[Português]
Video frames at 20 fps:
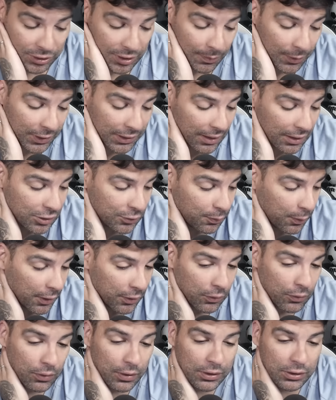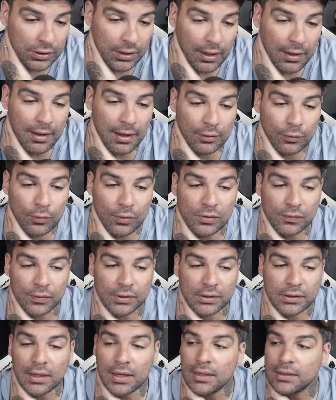boa tarde, boa noite aí a todos
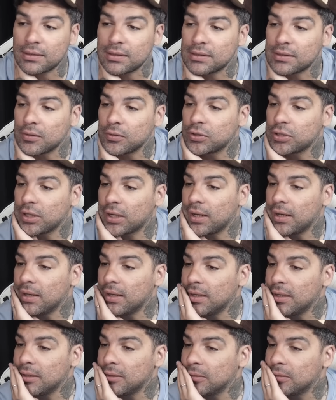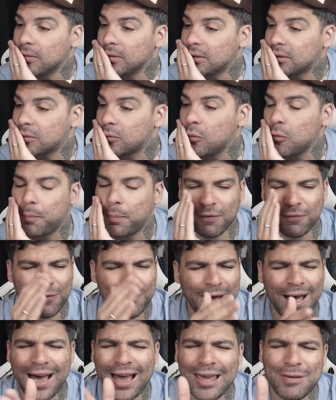vocês que estão chegando. Desculpa a
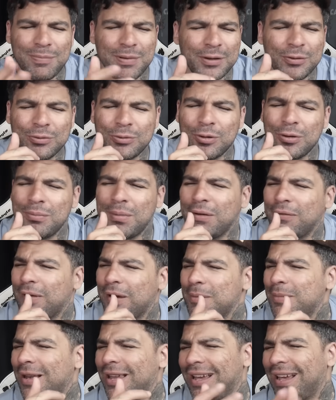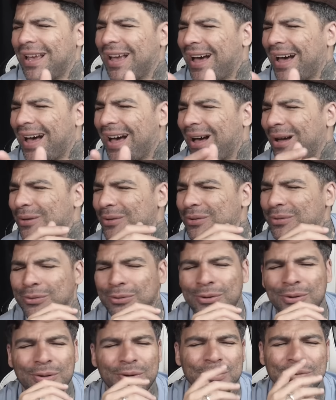vibe, não tô numa vibe legal, não
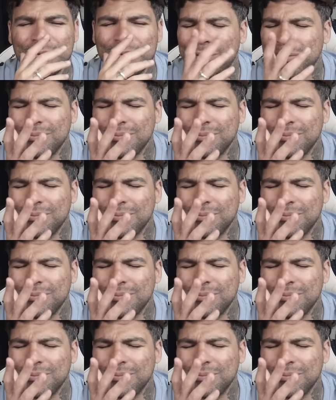tô. Não